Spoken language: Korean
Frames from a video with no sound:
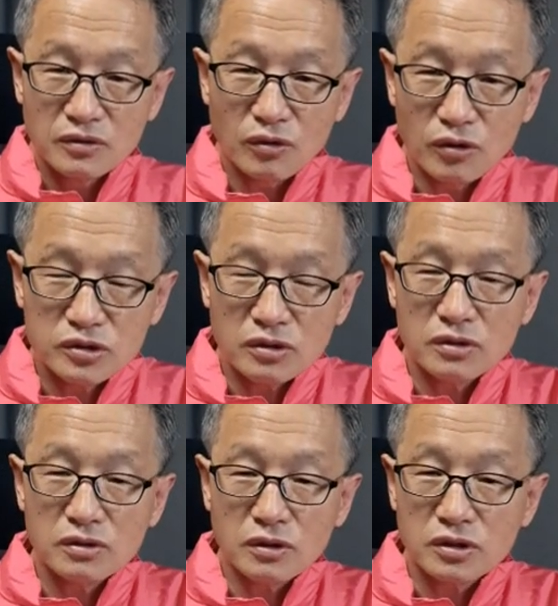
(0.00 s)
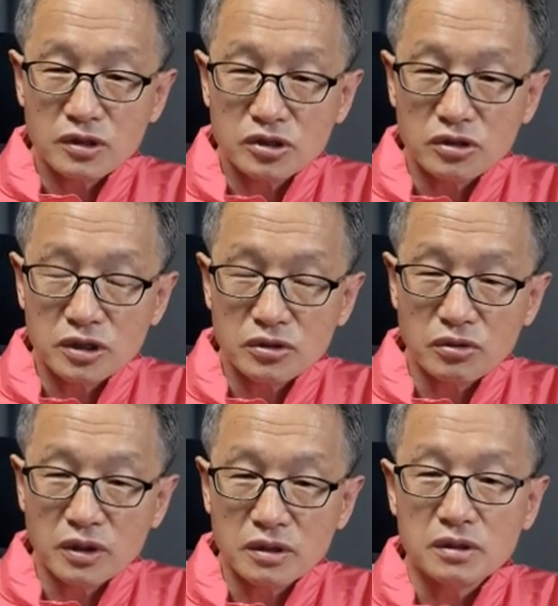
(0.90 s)
옥석을 어떻게
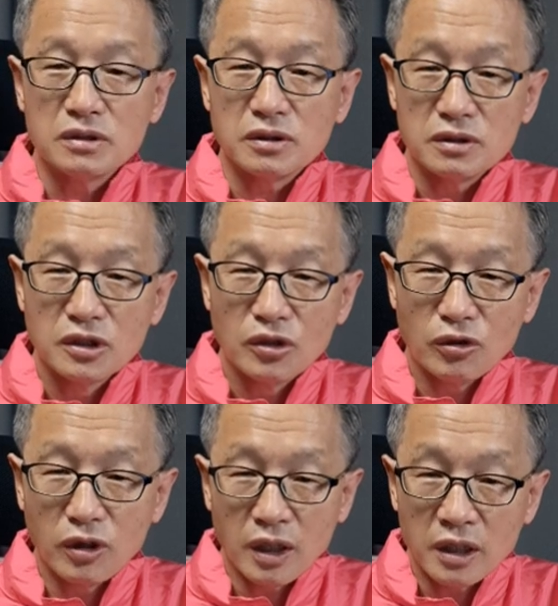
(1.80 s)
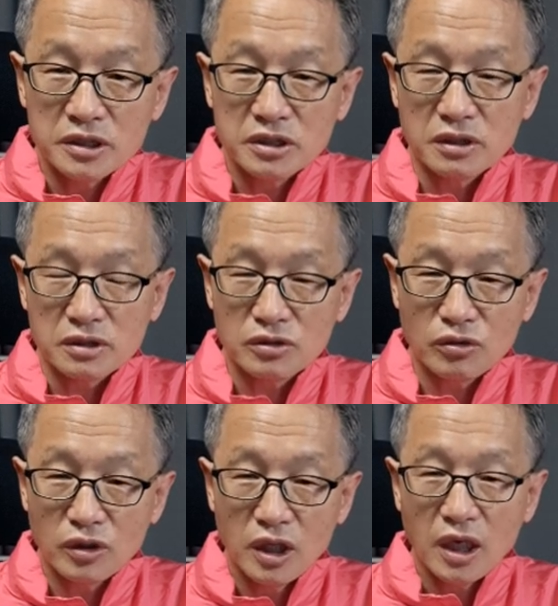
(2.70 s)
전쟁통에그 혼란한
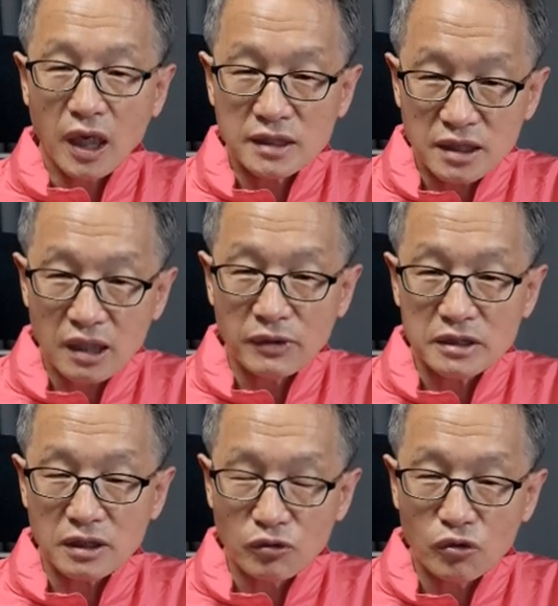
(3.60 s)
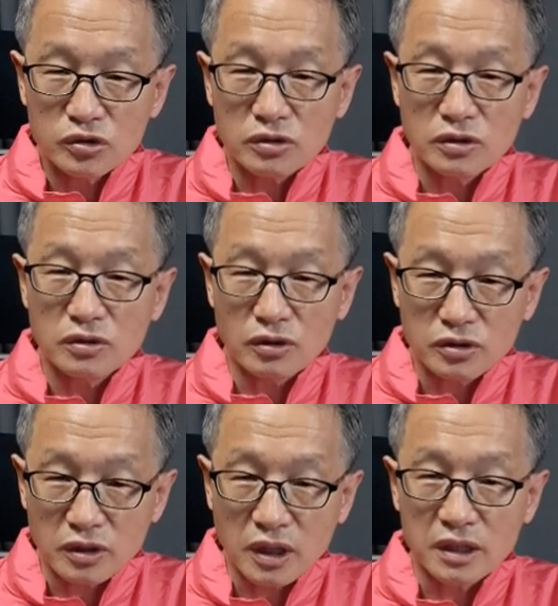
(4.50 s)
지경에서 한 사람 한 사람 옥석을
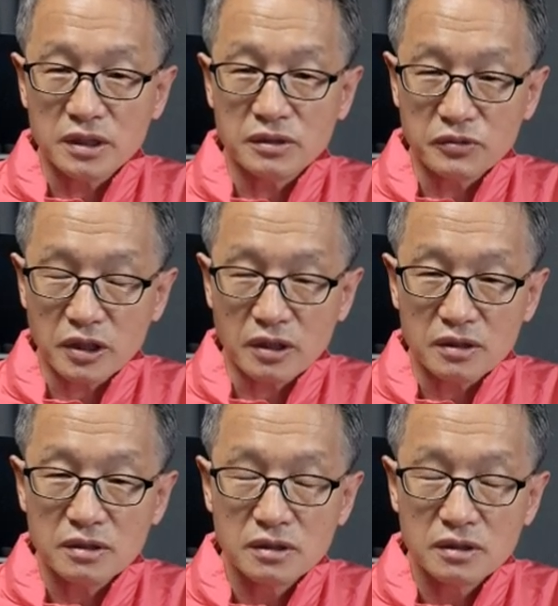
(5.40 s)
어떻게 가려야 됩니까?